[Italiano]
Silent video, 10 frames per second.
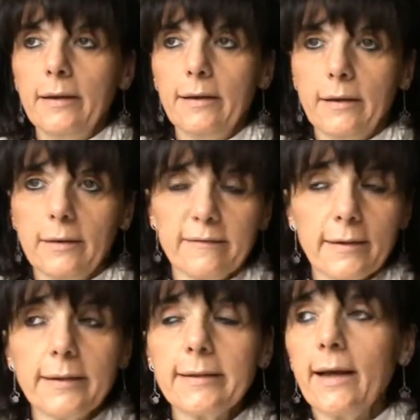eh,
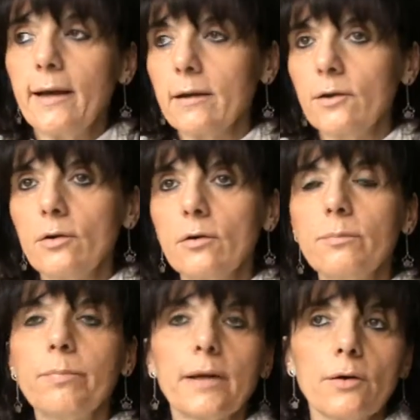
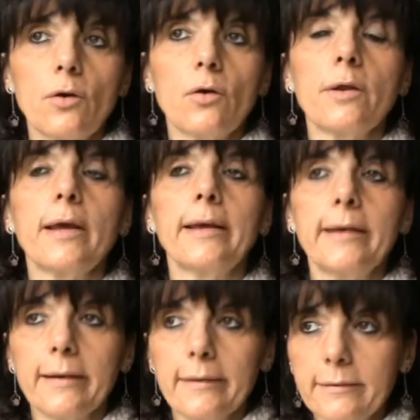sanitario per noi è
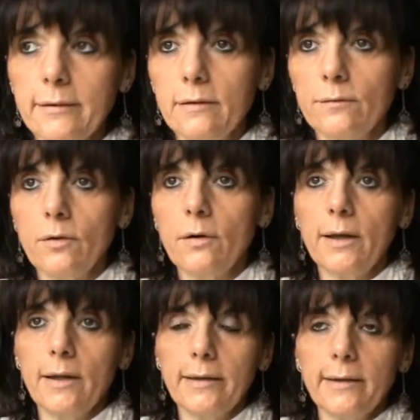negativo,
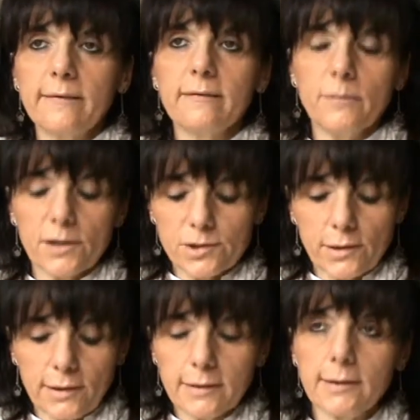è l'ennesima
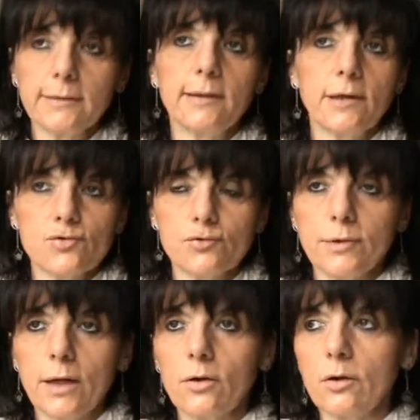scelta della
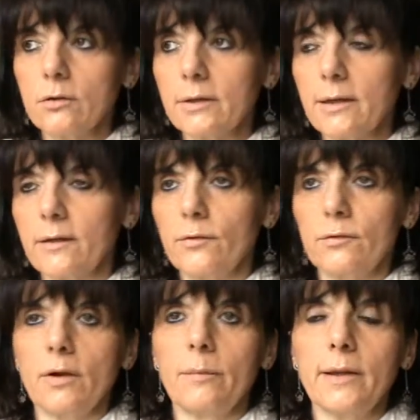giunta Cotta che
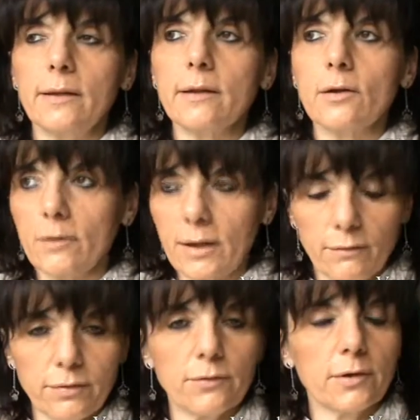sicuramente non è
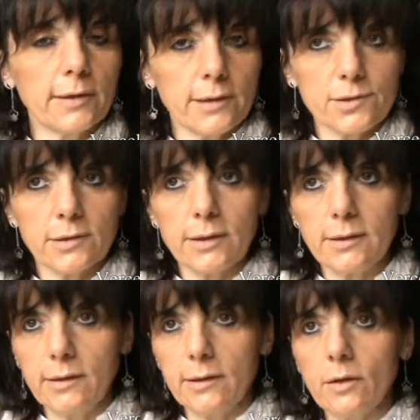a favore dei
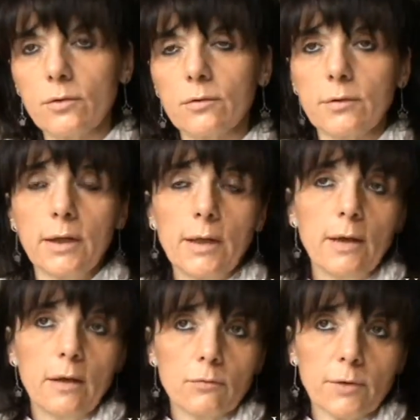cittadini, con
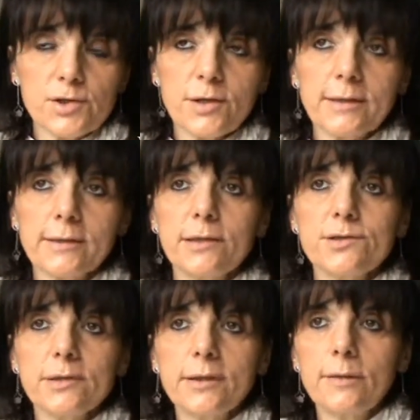una scelta del
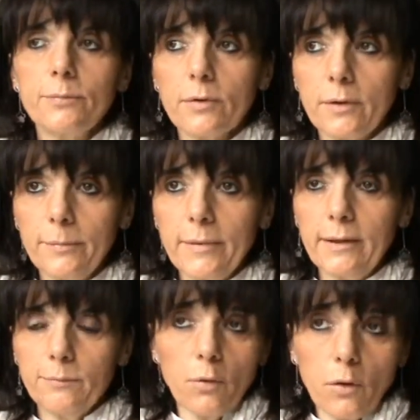genere
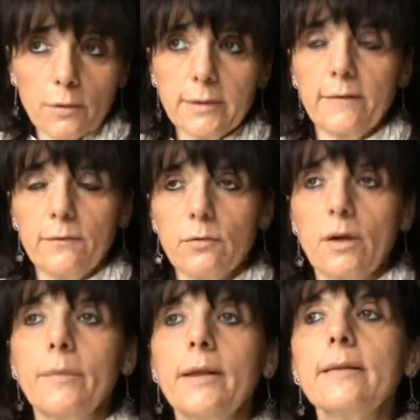probabilmente porta
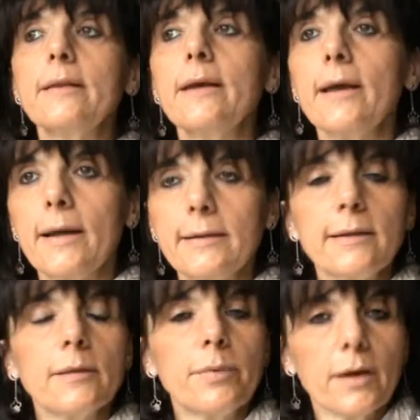sicuramente a
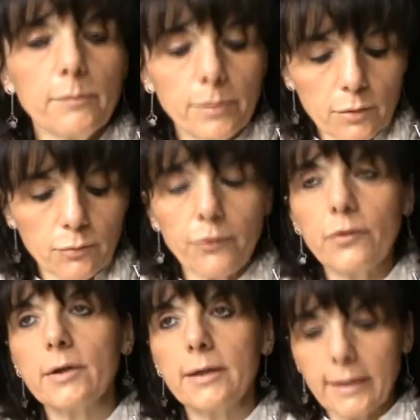delle
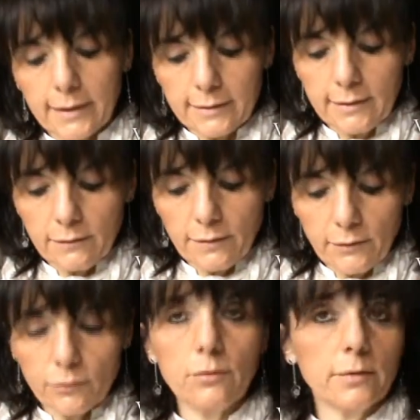ripercussioni
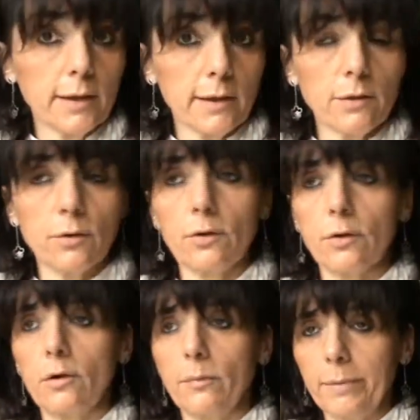negative sul
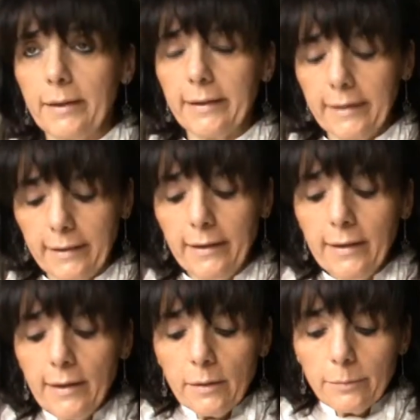territorio perché,
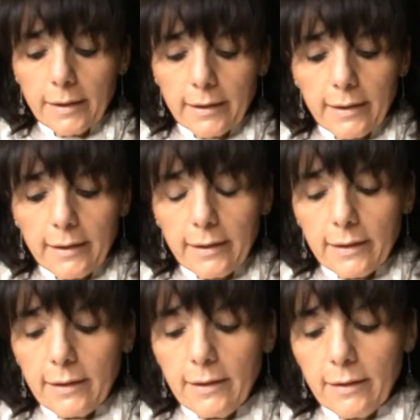perché
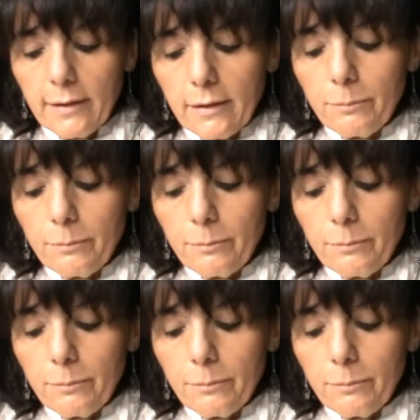il,